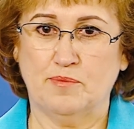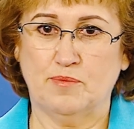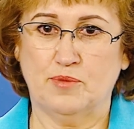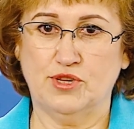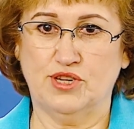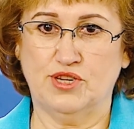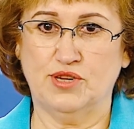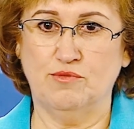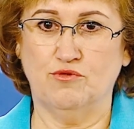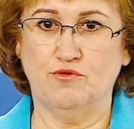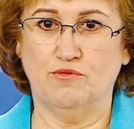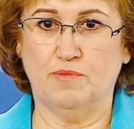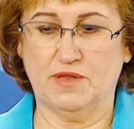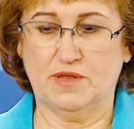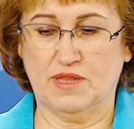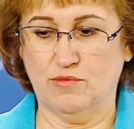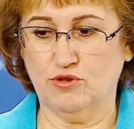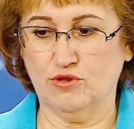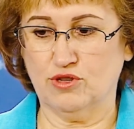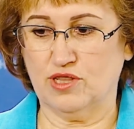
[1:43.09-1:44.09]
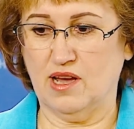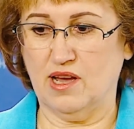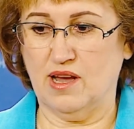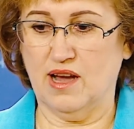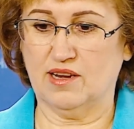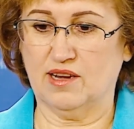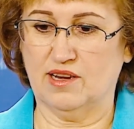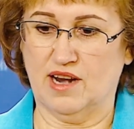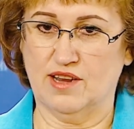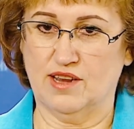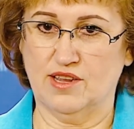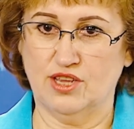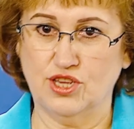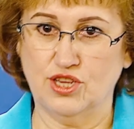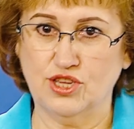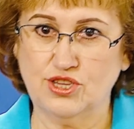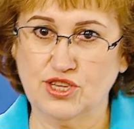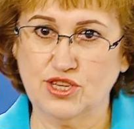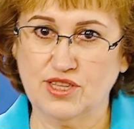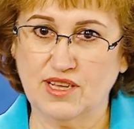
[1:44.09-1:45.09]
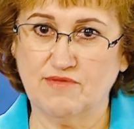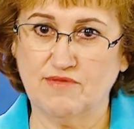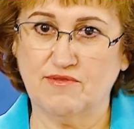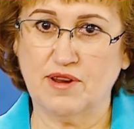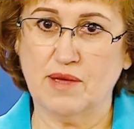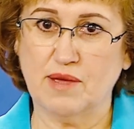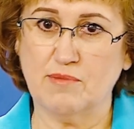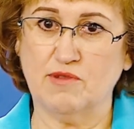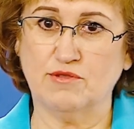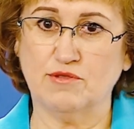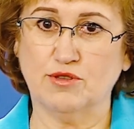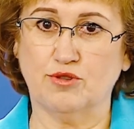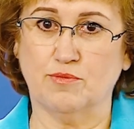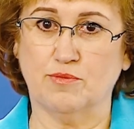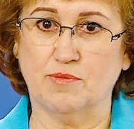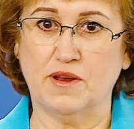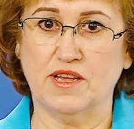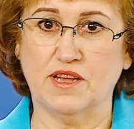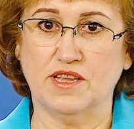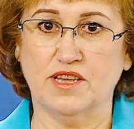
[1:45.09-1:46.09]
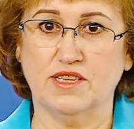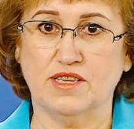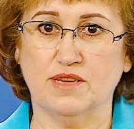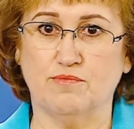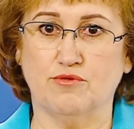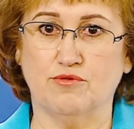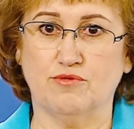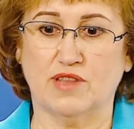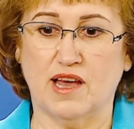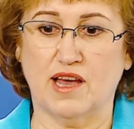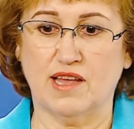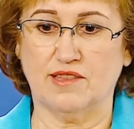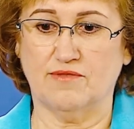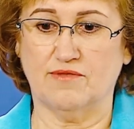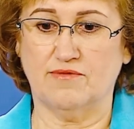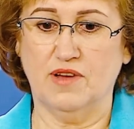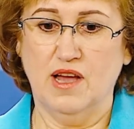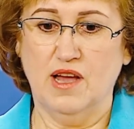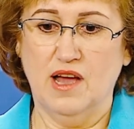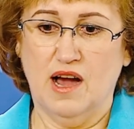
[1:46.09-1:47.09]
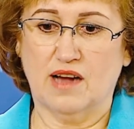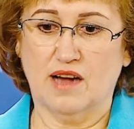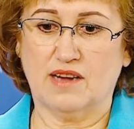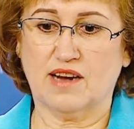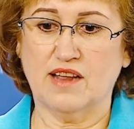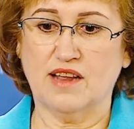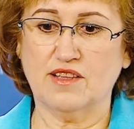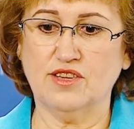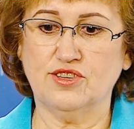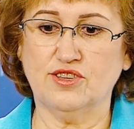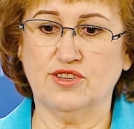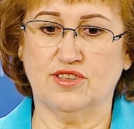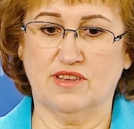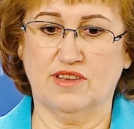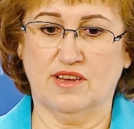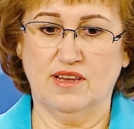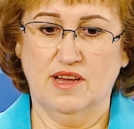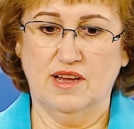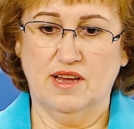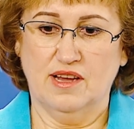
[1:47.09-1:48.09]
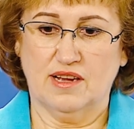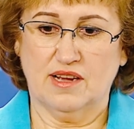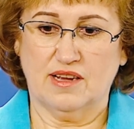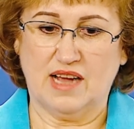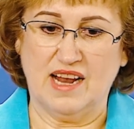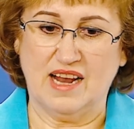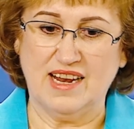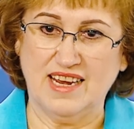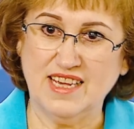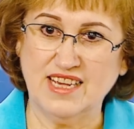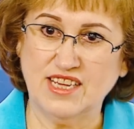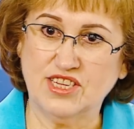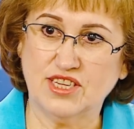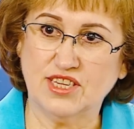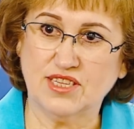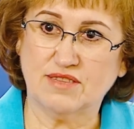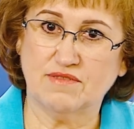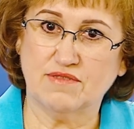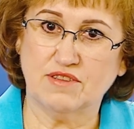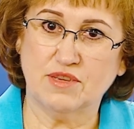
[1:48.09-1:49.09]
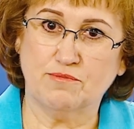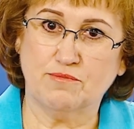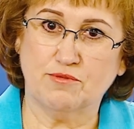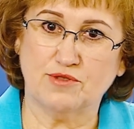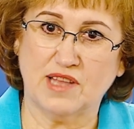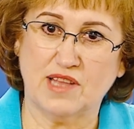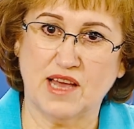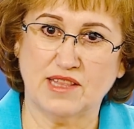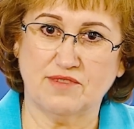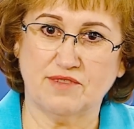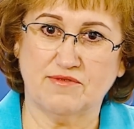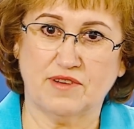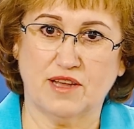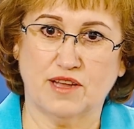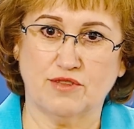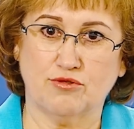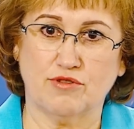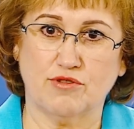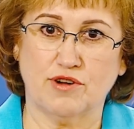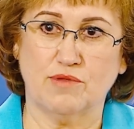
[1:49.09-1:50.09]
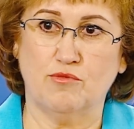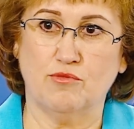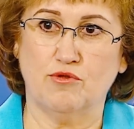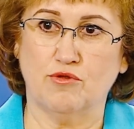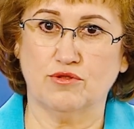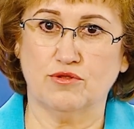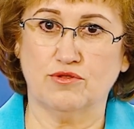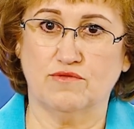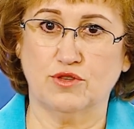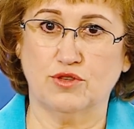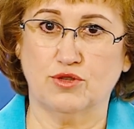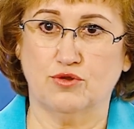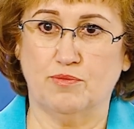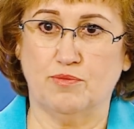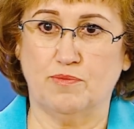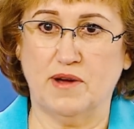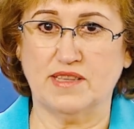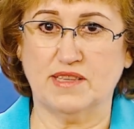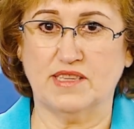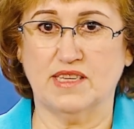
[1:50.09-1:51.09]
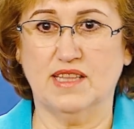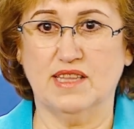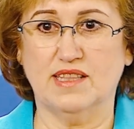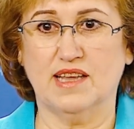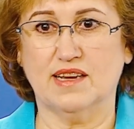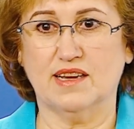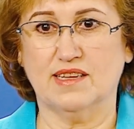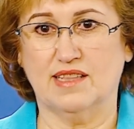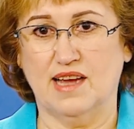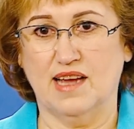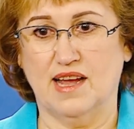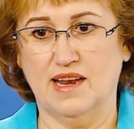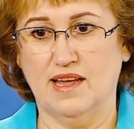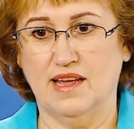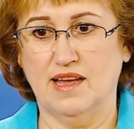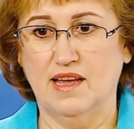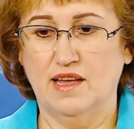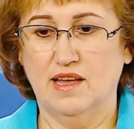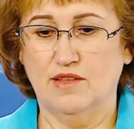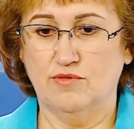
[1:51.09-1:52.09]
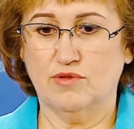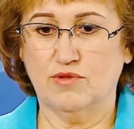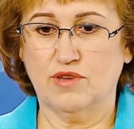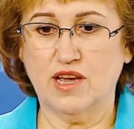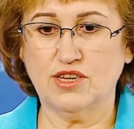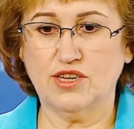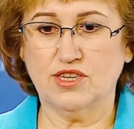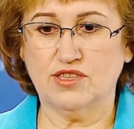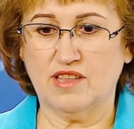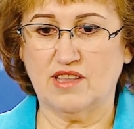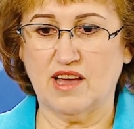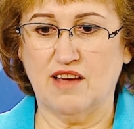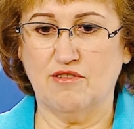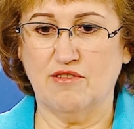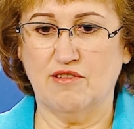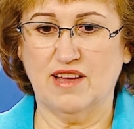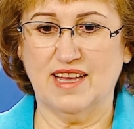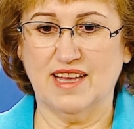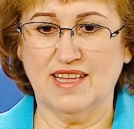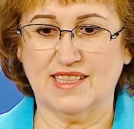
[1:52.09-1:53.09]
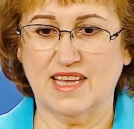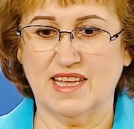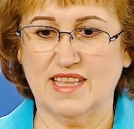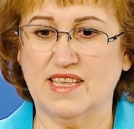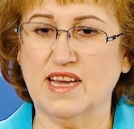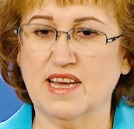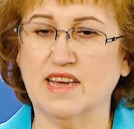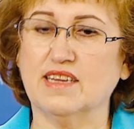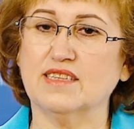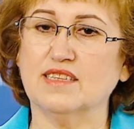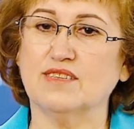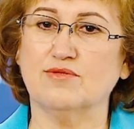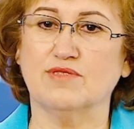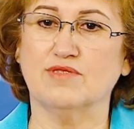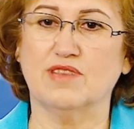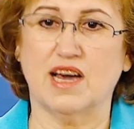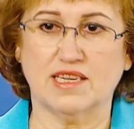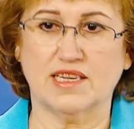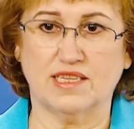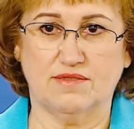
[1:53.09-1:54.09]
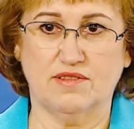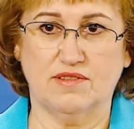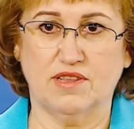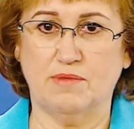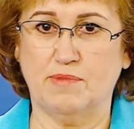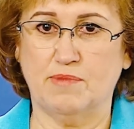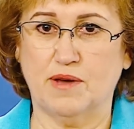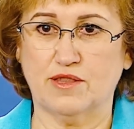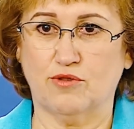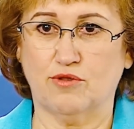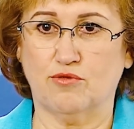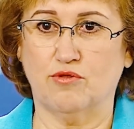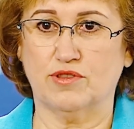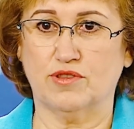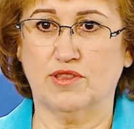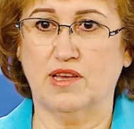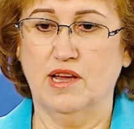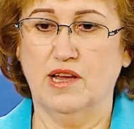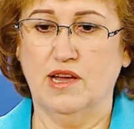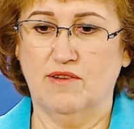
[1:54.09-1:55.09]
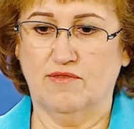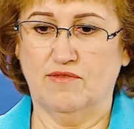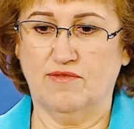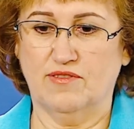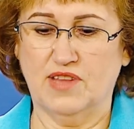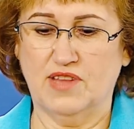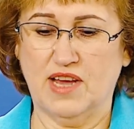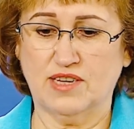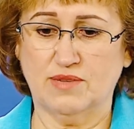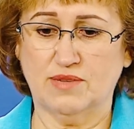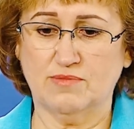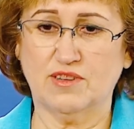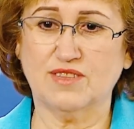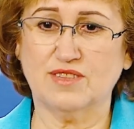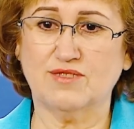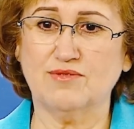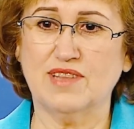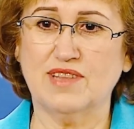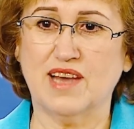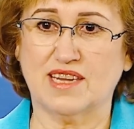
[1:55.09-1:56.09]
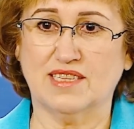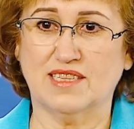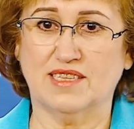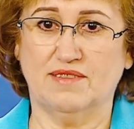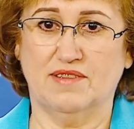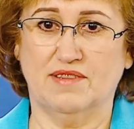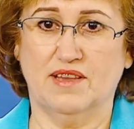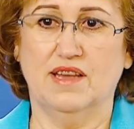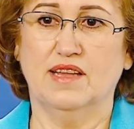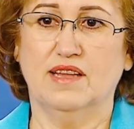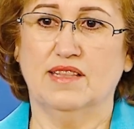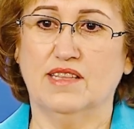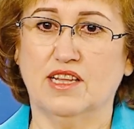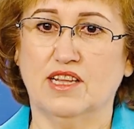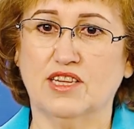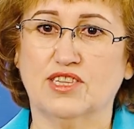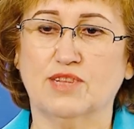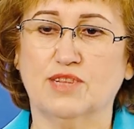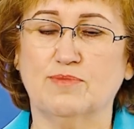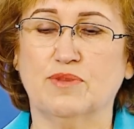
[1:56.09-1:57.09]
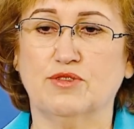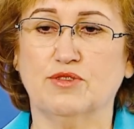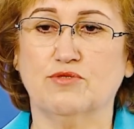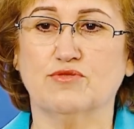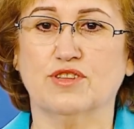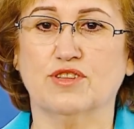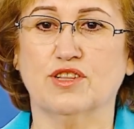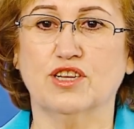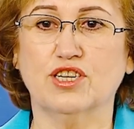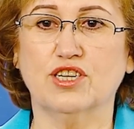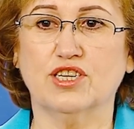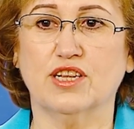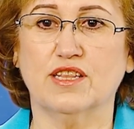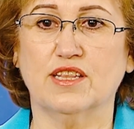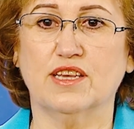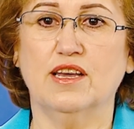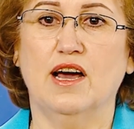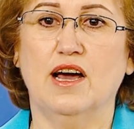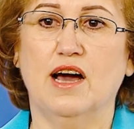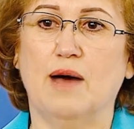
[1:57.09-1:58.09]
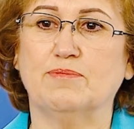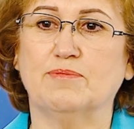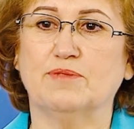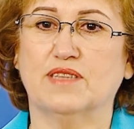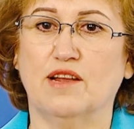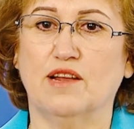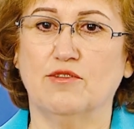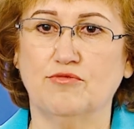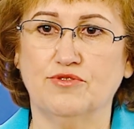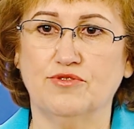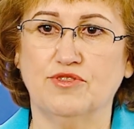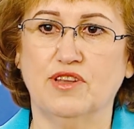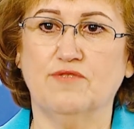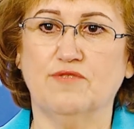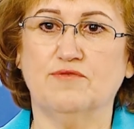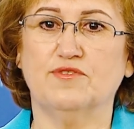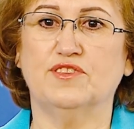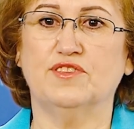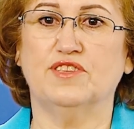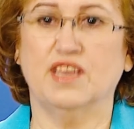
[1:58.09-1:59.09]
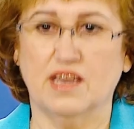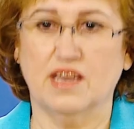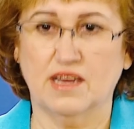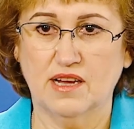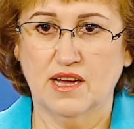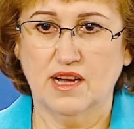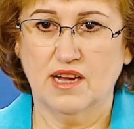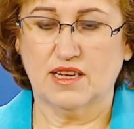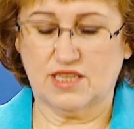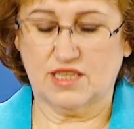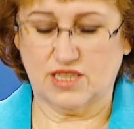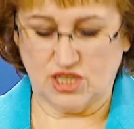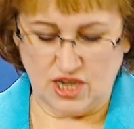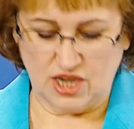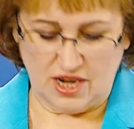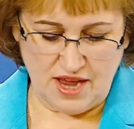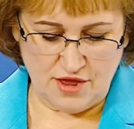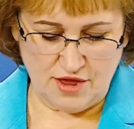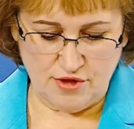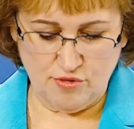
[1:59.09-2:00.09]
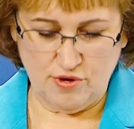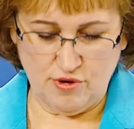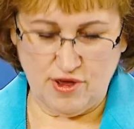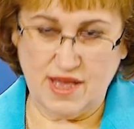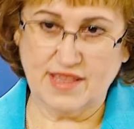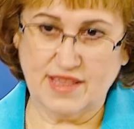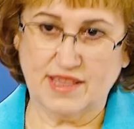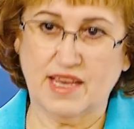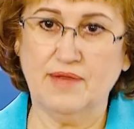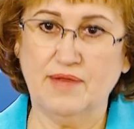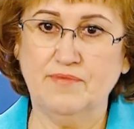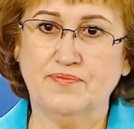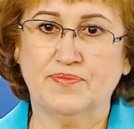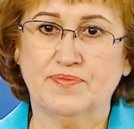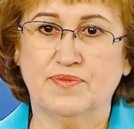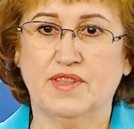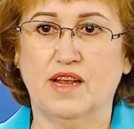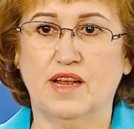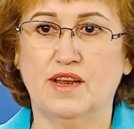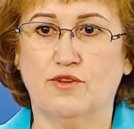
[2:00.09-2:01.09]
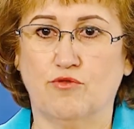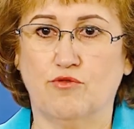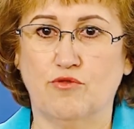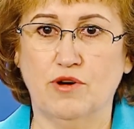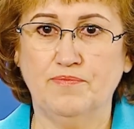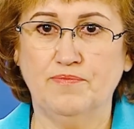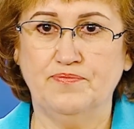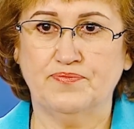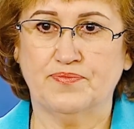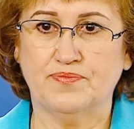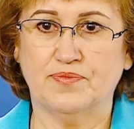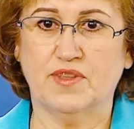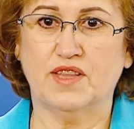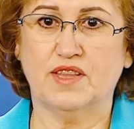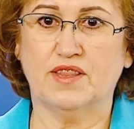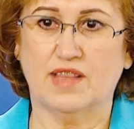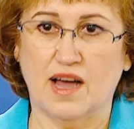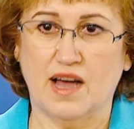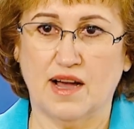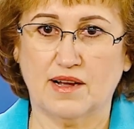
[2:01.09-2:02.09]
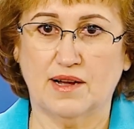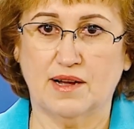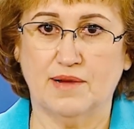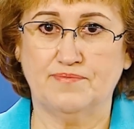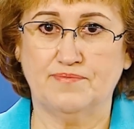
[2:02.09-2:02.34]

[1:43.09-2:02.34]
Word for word: Почему? Потому что ограничено время выступления депутатов, ограничено количество депутатов, которые могут выступать и так далее. Но я считаю, это не государственный подход. В нашем государстве должны быть услышаны абсолютно все. К сожалению, это далеко не так.